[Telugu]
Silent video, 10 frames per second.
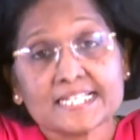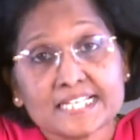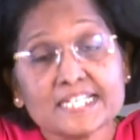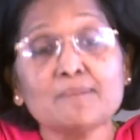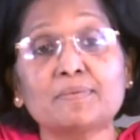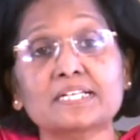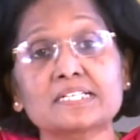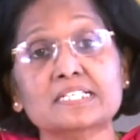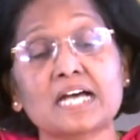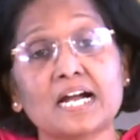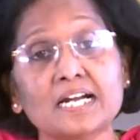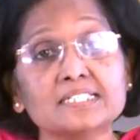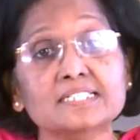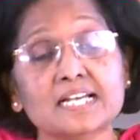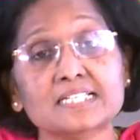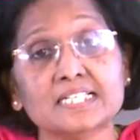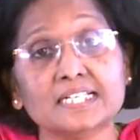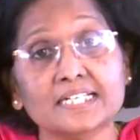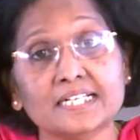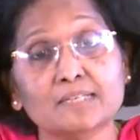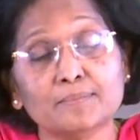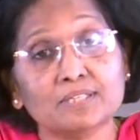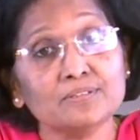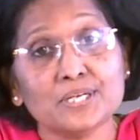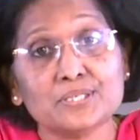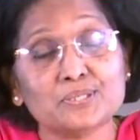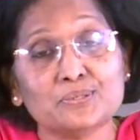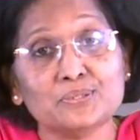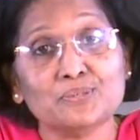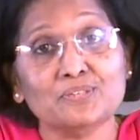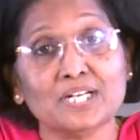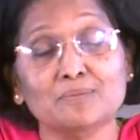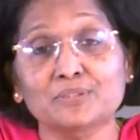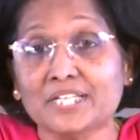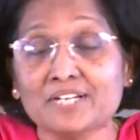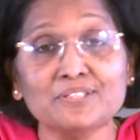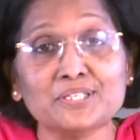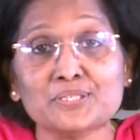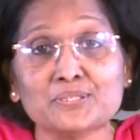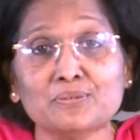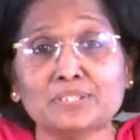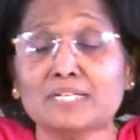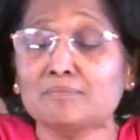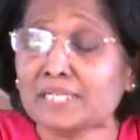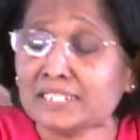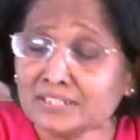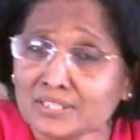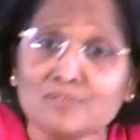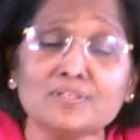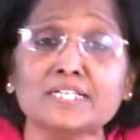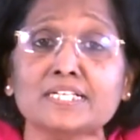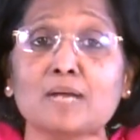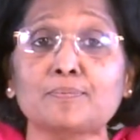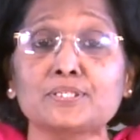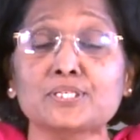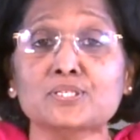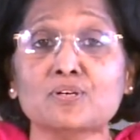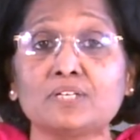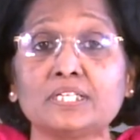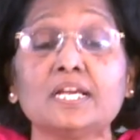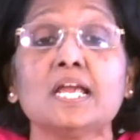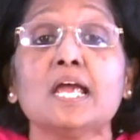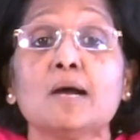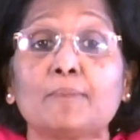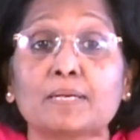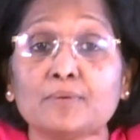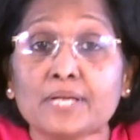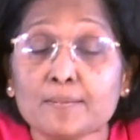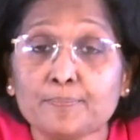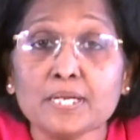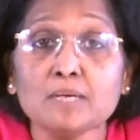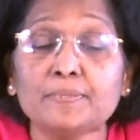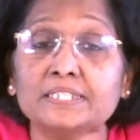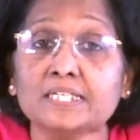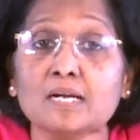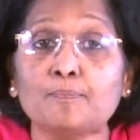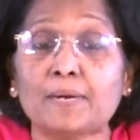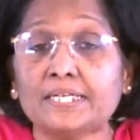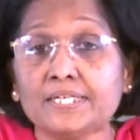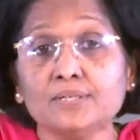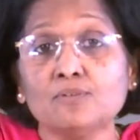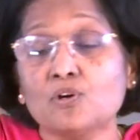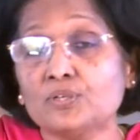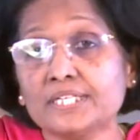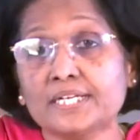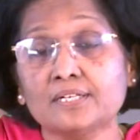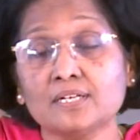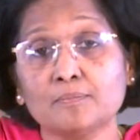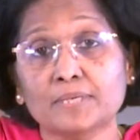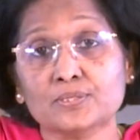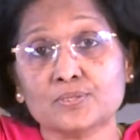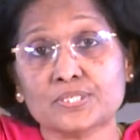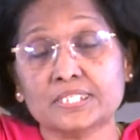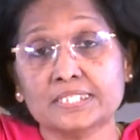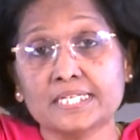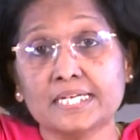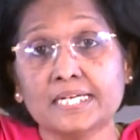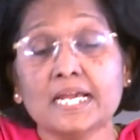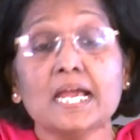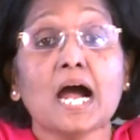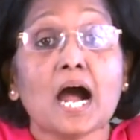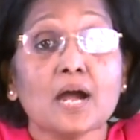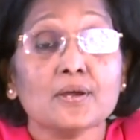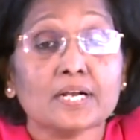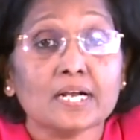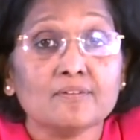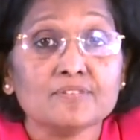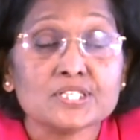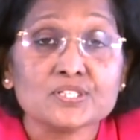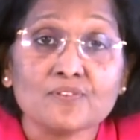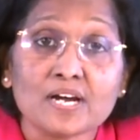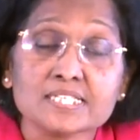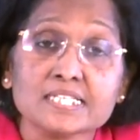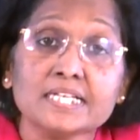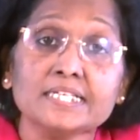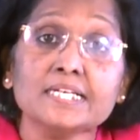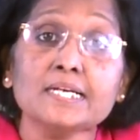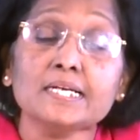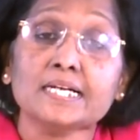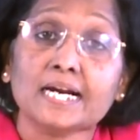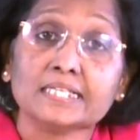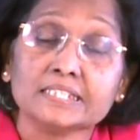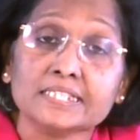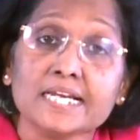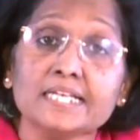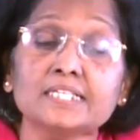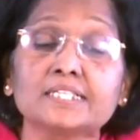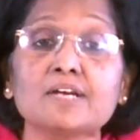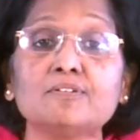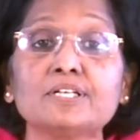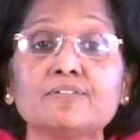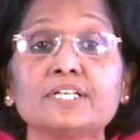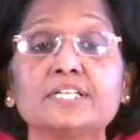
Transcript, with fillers: ఏసయ్య మనకి సహాయం చేస్తారని ఇక్కడ మనం నేర్చుకుంటూ ఉన్నాము దేవునికి స్తోత్రాలు మనందరం కూడా జ్ఞాపకం చేసుకోవాలి మనము హెబ్రిల్ పత్రిక పన్నెండు ఒకటి రెండులో మనం చూస్తుంటే ఆ యొక్క విశ్వాసానికి కర్త అయిన దేవుడు